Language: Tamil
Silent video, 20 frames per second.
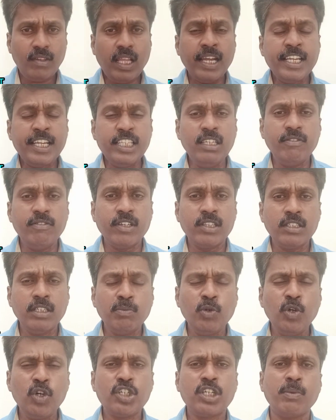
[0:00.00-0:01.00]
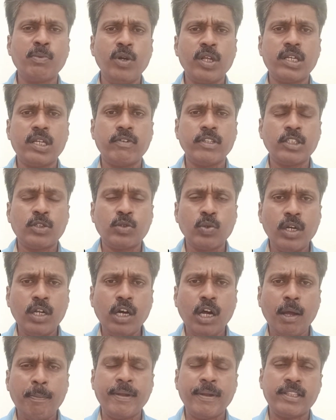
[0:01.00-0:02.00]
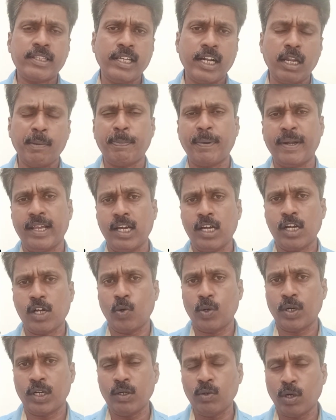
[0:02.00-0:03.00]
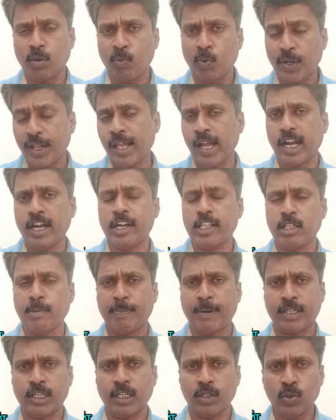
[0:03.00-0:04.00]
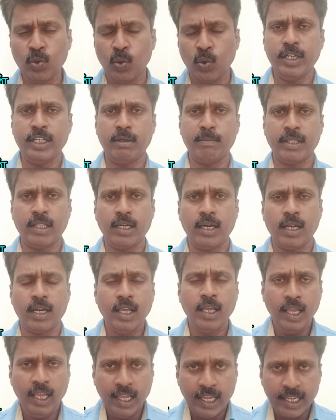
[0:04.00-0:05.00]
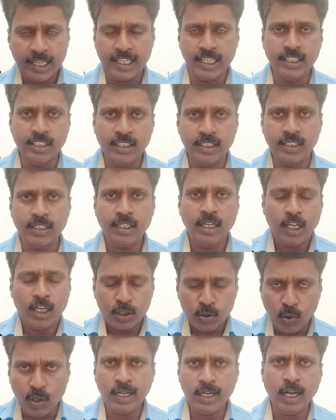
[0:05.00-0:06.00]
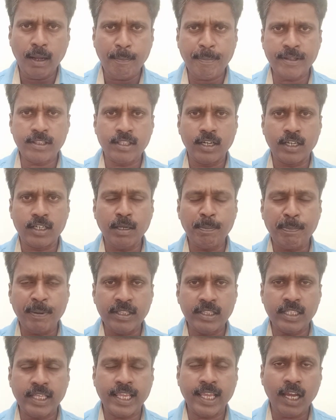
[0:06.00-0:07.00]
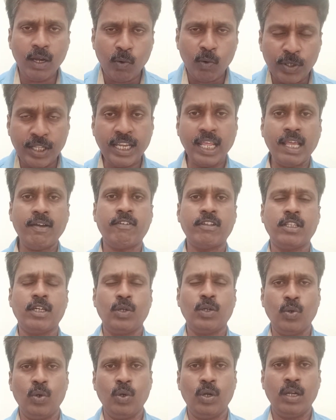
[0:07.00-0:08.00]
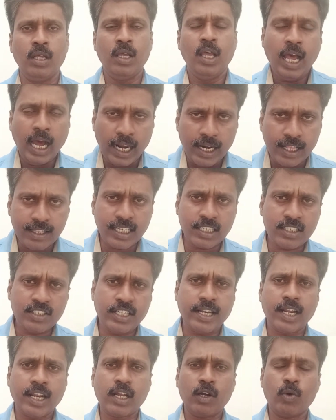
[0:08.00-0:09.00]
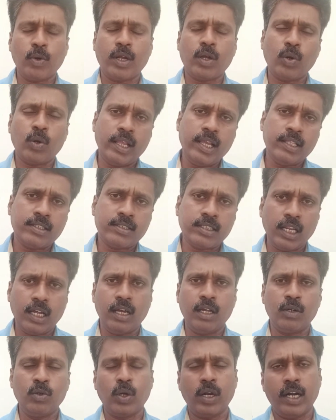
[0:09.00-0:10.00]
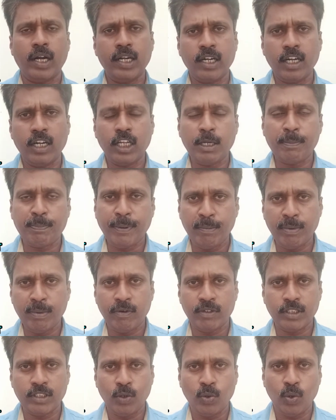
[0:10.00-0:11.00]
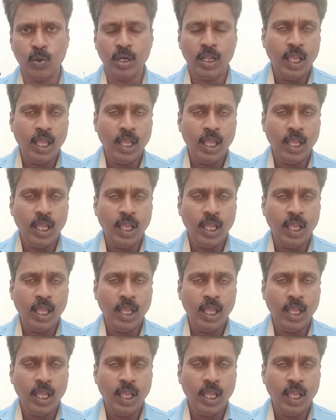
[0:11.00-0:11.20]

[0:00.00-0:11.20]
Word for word: இது வந்து முழுக்க முழுக்க வந்து தொல்காப்பியத்தை அடிப்படையாக கொண்ட ஒரு முறையாக எழுதப்பட்ட நூல் என்பதால் இது தொல்காப்பியத்திற்கு பிந்தைய உடனே வந்த நூல் அது சற்றேறக்கூடிய சில நூறு ஆண்டுகளுக்கு பின்பு வந்த நூல்